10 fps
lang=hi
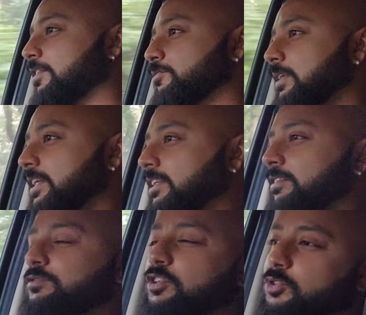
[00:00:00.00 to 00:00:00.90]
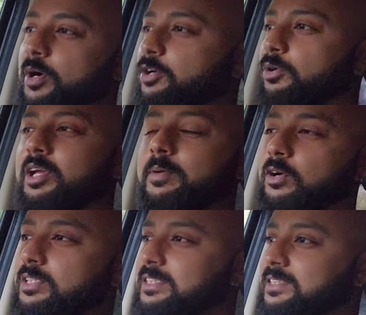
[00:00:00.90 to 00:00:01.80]
एवरेज मिल रही थी विच वॉज क्वाइट ओके
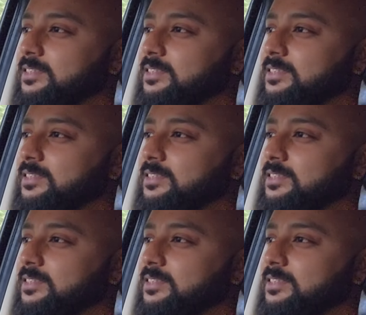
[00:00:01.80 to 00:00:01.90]
बिकॉज